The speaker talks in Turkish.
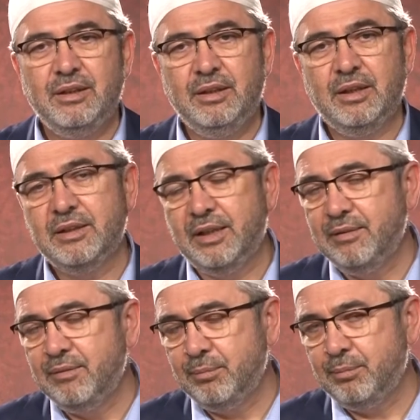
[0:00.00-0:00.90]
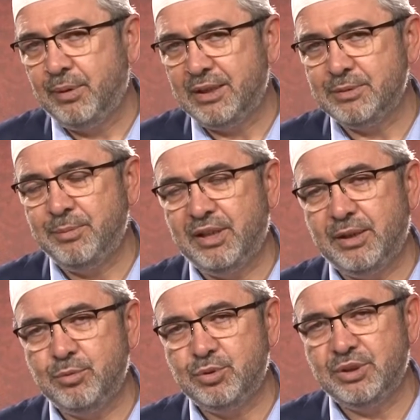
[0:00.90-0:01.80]
Ya da bazı
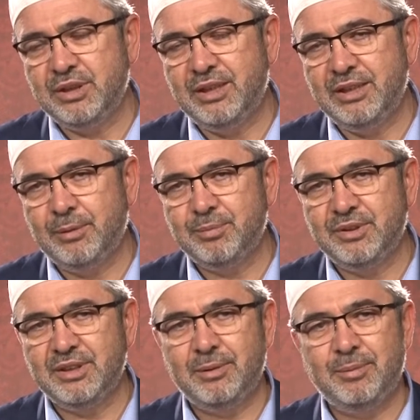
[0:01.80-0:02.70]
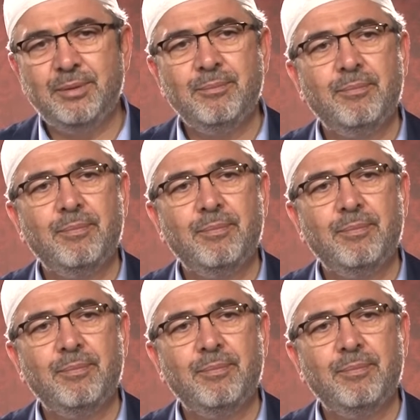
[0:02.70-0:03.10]
Mekke müşriklerinin yaptığı gibi